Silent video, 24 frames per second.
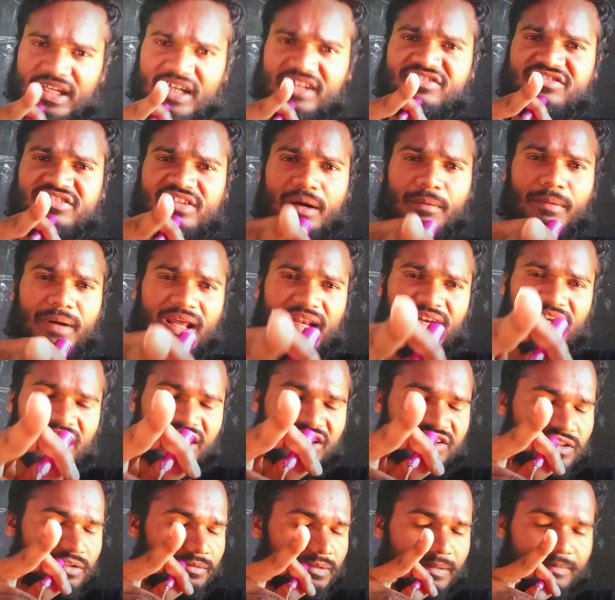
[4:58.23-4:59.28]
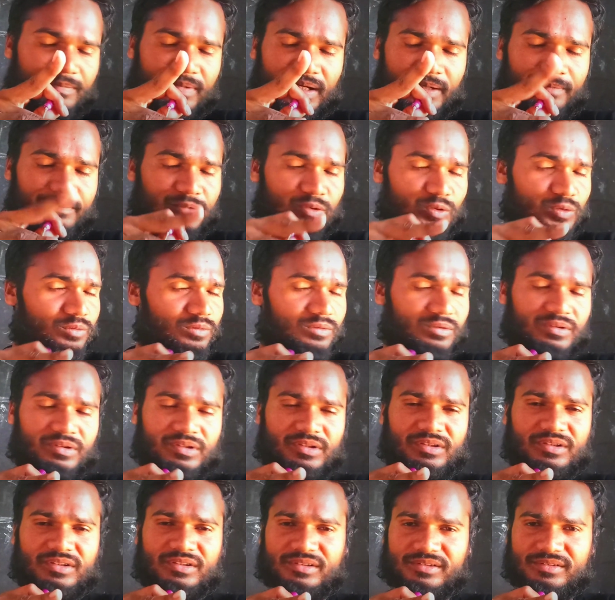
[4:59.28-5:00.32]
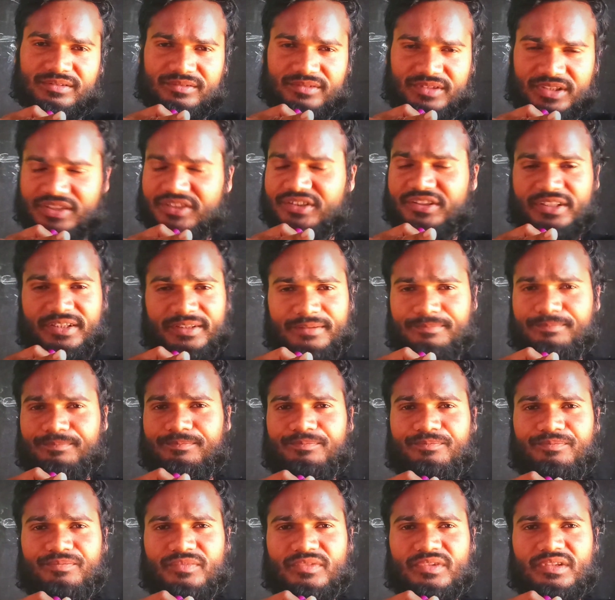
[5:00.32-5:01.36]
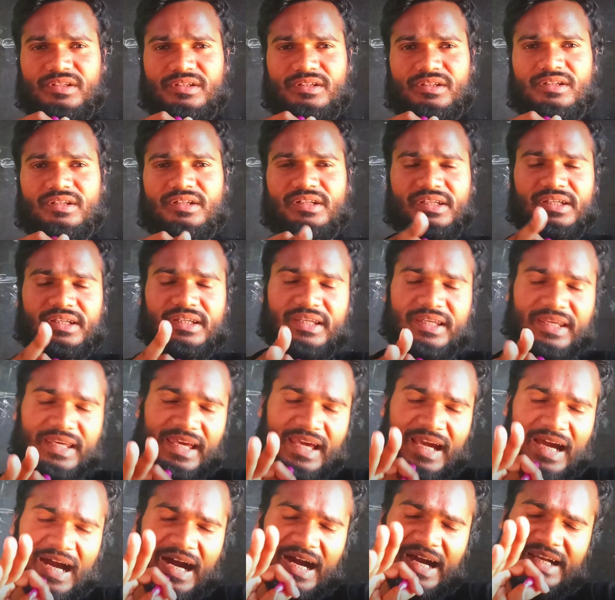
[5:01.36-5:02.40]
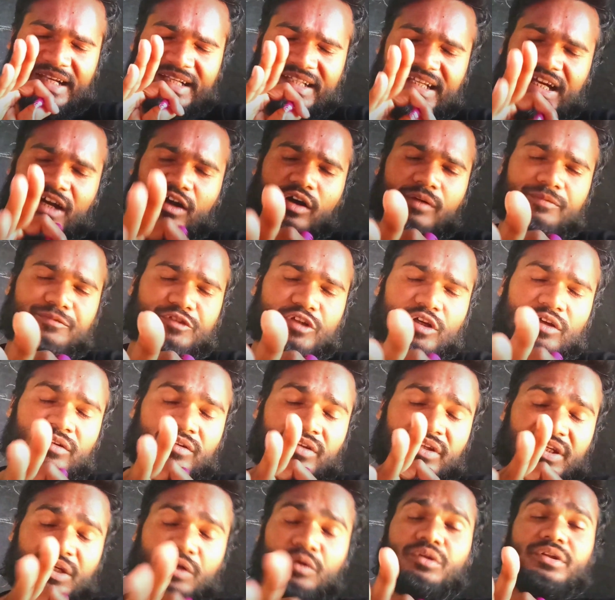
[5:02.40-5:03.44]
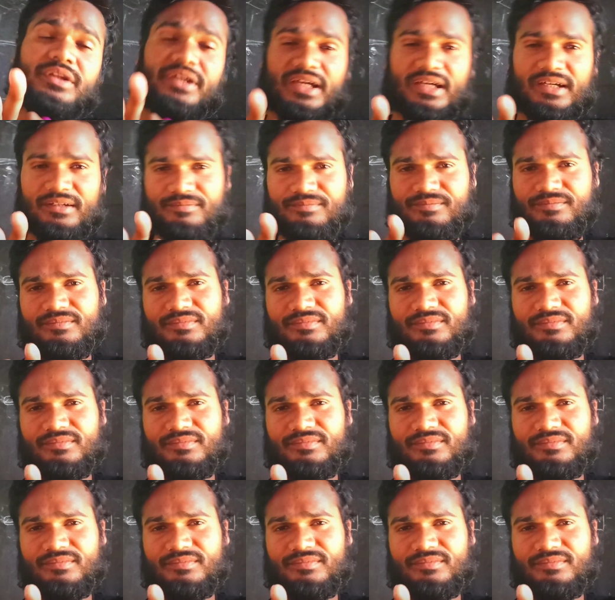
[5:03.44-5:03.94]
एक सवाल का जवाब आप लोग दीजिए ये हाइट का ऑप्शन क्यों दिया